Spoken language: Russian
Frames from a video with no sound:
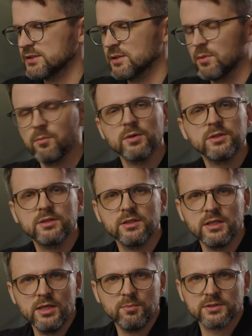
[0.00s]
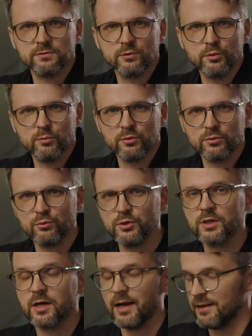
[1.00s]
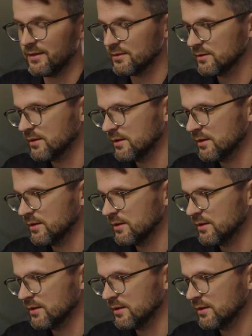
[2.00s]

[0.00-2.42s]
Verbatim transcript: самобытны и по-своему уникальны.